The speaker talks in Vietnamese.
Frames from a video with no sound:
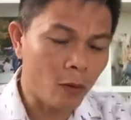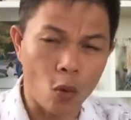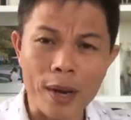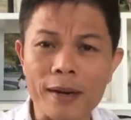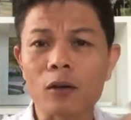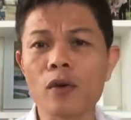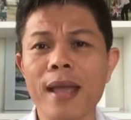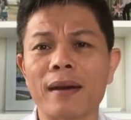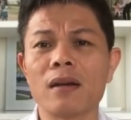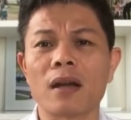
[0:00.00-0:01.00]
quyết định của
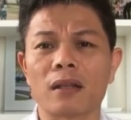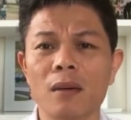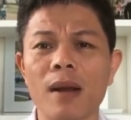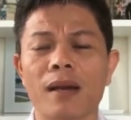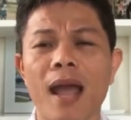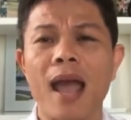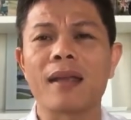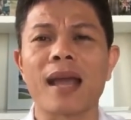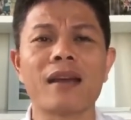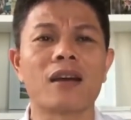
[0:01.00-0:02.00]
nhà nước rồi chuẩn bị ra
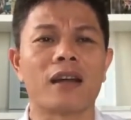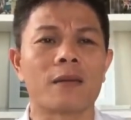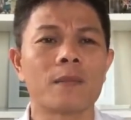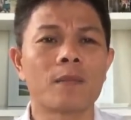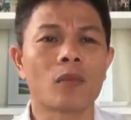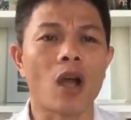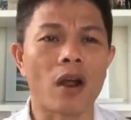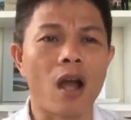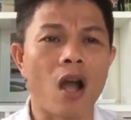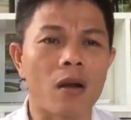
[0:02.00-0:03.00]
giấy rồi thì
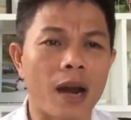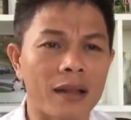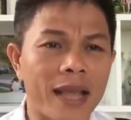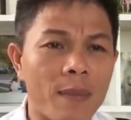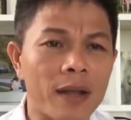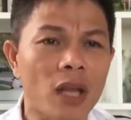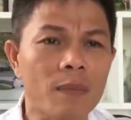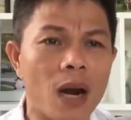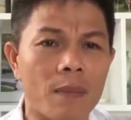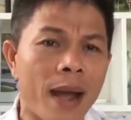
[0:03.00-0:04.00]
họ, họ lại chào bán
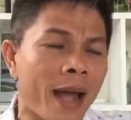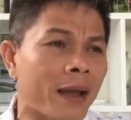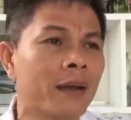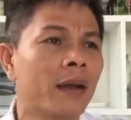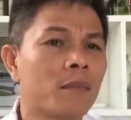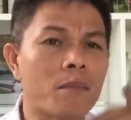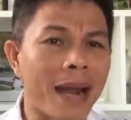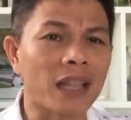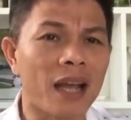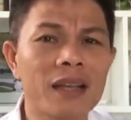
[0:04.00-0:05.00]
tiếp đợt 3
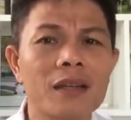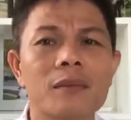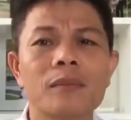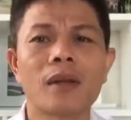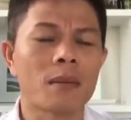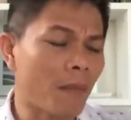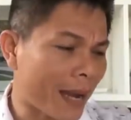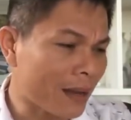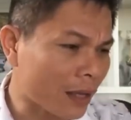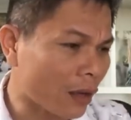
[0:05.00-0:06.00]
7 tỷ
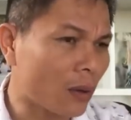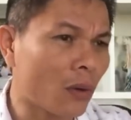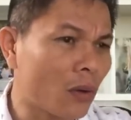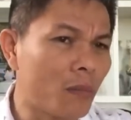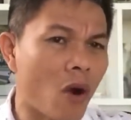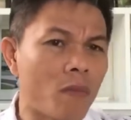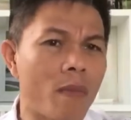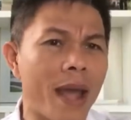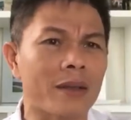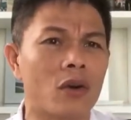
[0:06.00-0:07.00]
7 triệu một
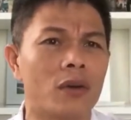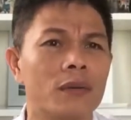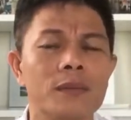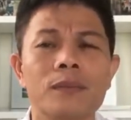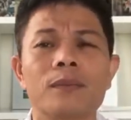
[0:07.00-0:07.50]
mét vuông